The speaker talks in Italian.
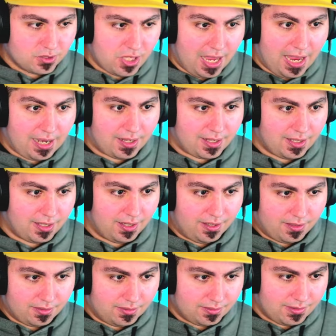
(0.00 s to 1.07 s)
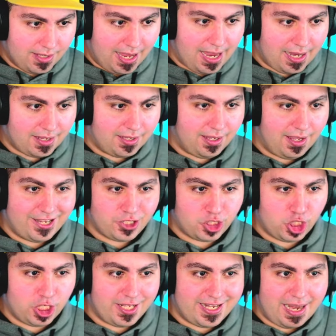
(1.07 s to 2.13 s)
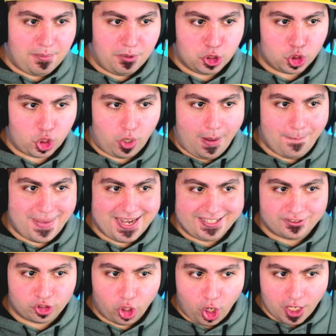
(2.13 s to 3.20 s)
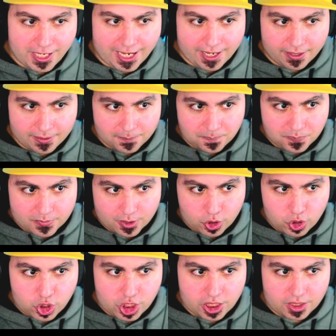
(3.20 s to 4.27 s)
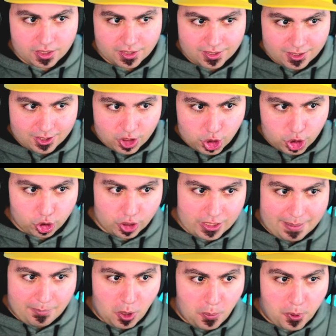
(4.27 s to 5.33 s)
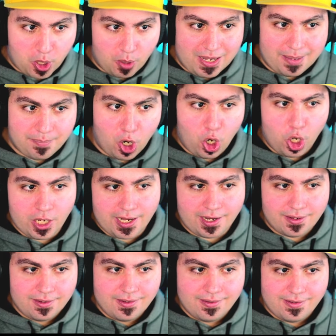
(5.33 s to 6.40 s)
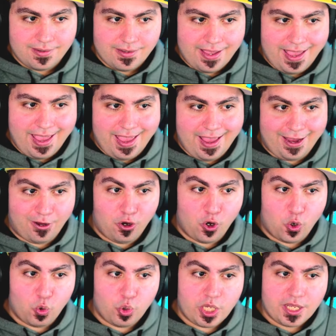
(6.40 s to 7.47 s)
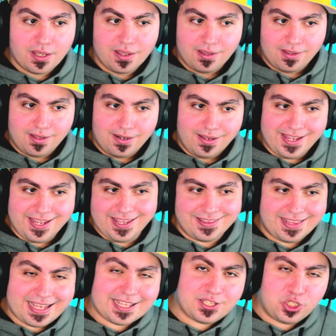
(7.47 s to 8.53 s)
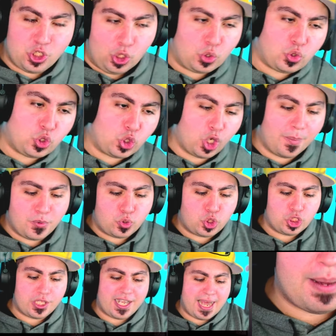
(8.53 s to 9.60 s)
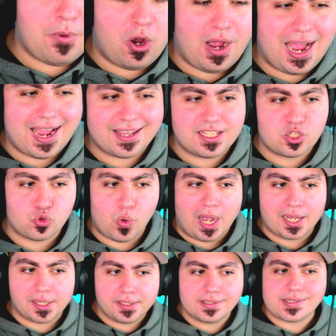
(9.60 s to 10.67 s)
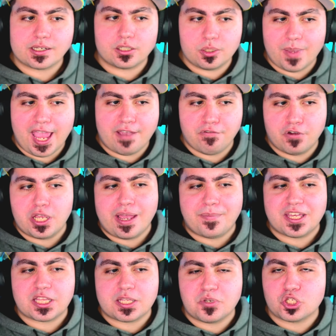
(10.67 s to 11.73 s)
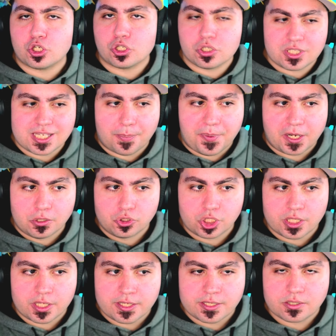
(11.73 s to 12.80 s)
Tac, tac. Acceleriamo il gioco a manettone. Così ci togliamo il problemone. Ecco qui indizio su come uccideremo Aghiswagi. Secondo me voi avete bisogno di saperlo già da